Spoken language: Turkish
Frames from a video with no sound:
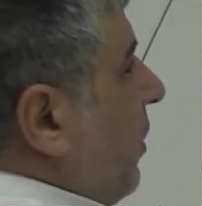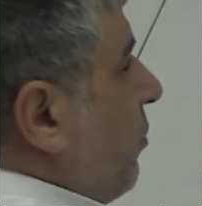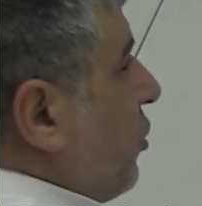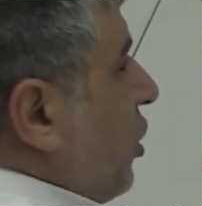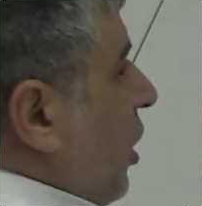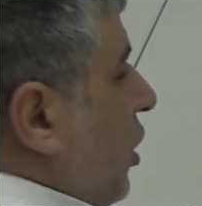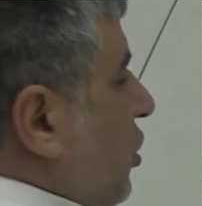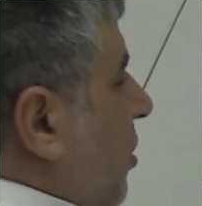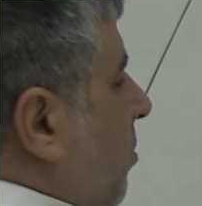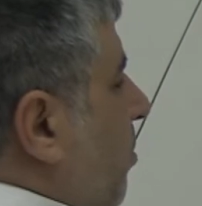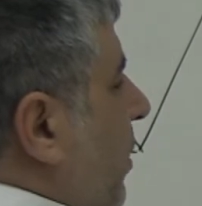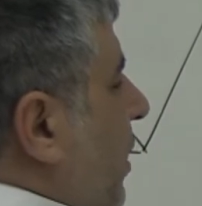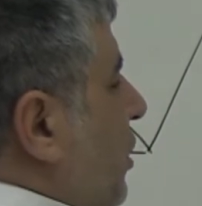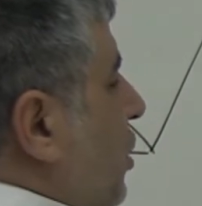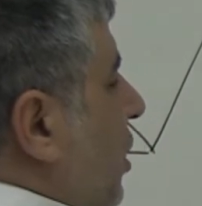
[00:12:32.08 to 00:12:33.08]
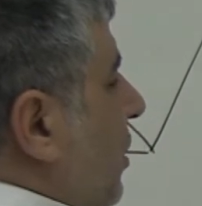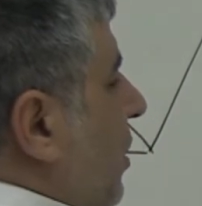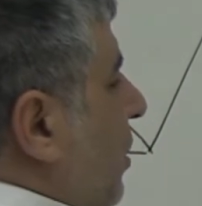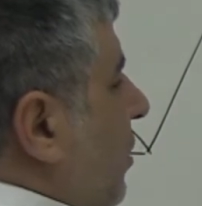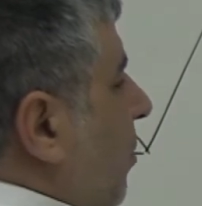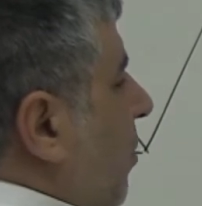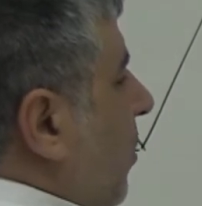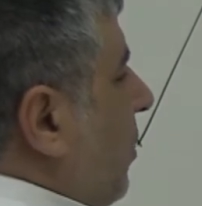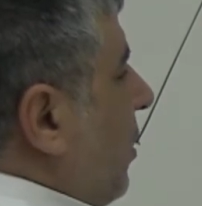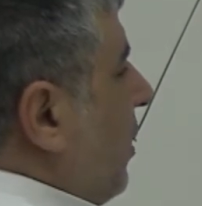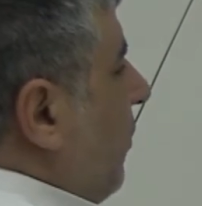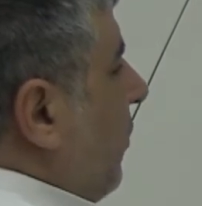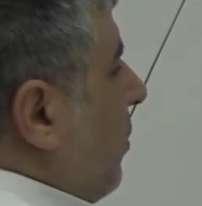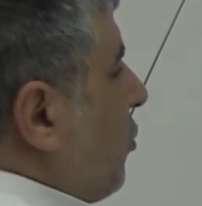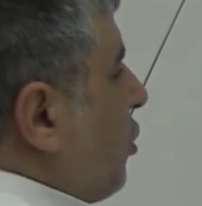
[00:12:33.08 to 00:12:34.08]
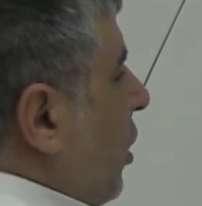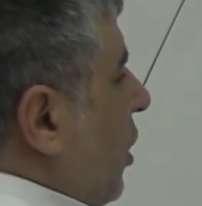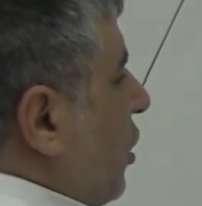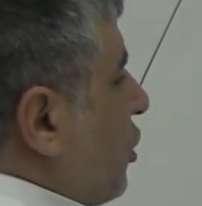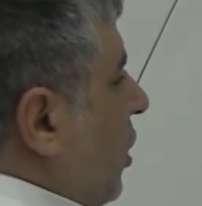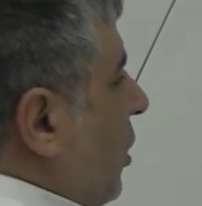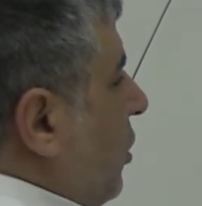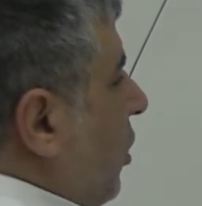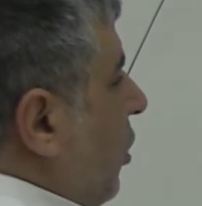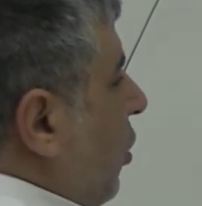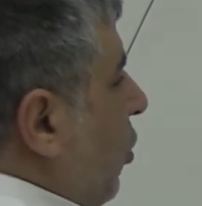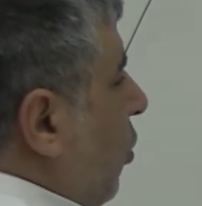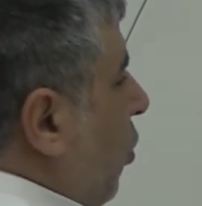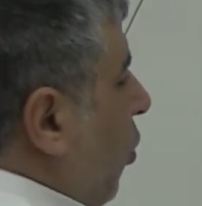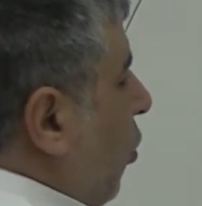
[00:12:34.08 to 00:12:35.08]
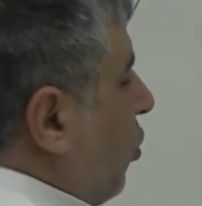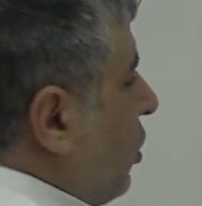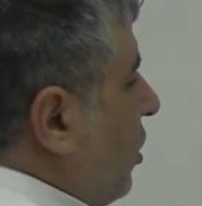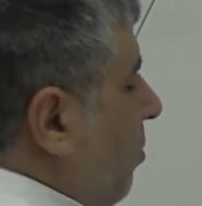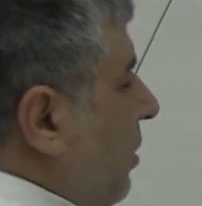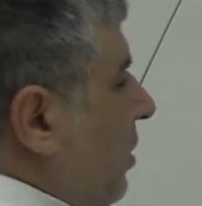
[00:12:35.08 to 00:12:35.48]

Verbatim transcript: vermiş arkadaşlar. BC'nin de tamamını ne vermiş arkadaşlar? 12